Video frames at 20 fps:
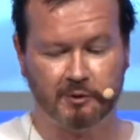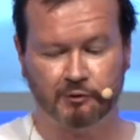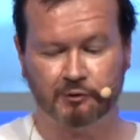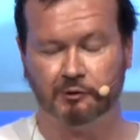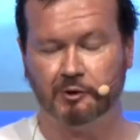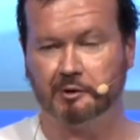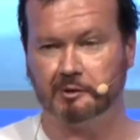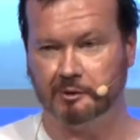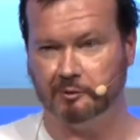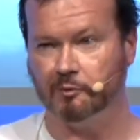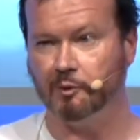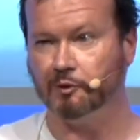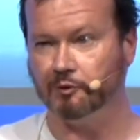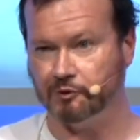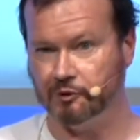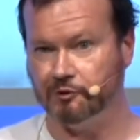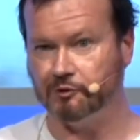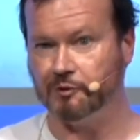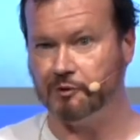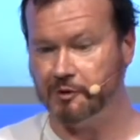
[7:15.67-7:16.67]
え
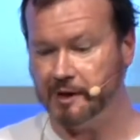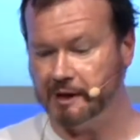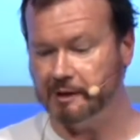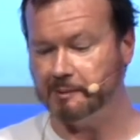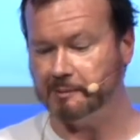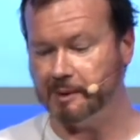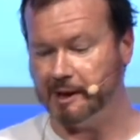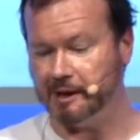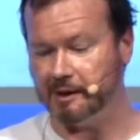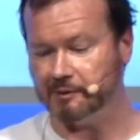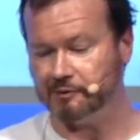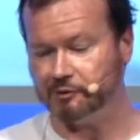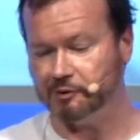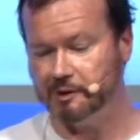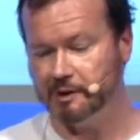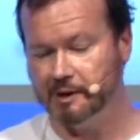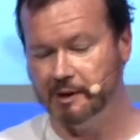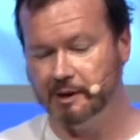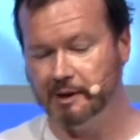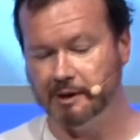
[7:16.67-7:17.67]
その研究
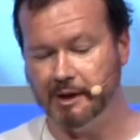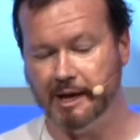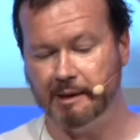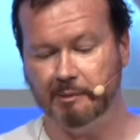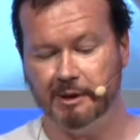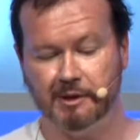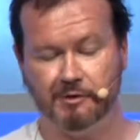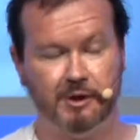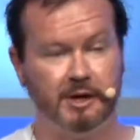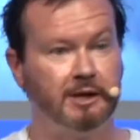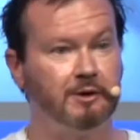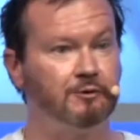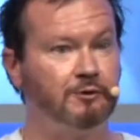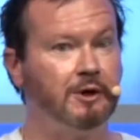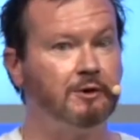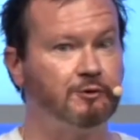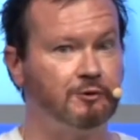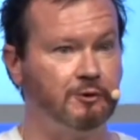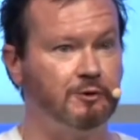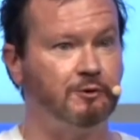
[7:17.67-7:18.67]
でアリストテレス
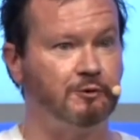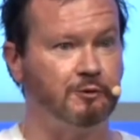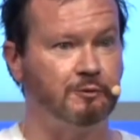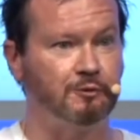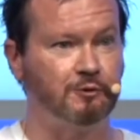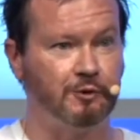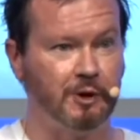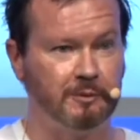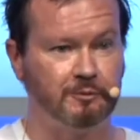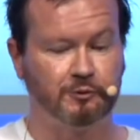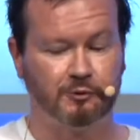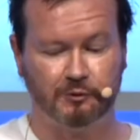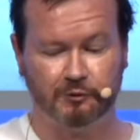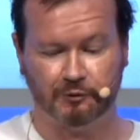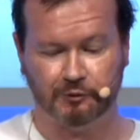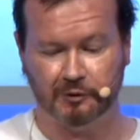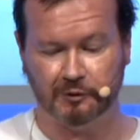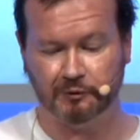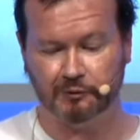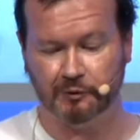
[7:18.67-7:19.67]
の考えていること
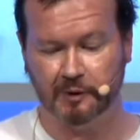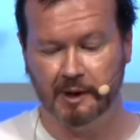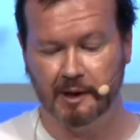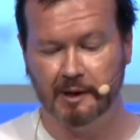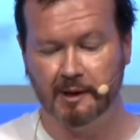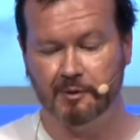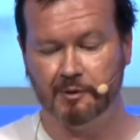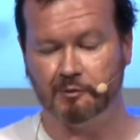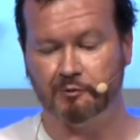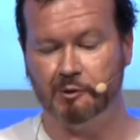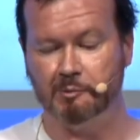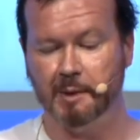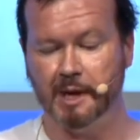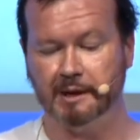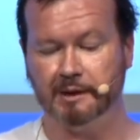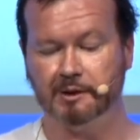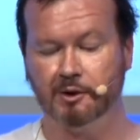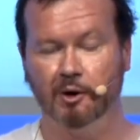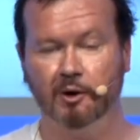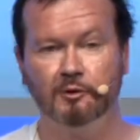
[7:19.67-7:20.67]
を、え理解することができ
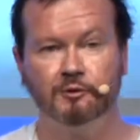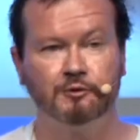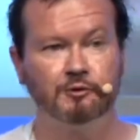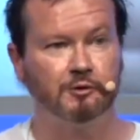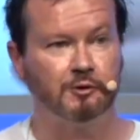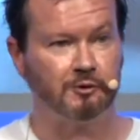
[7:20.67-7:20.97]
ます。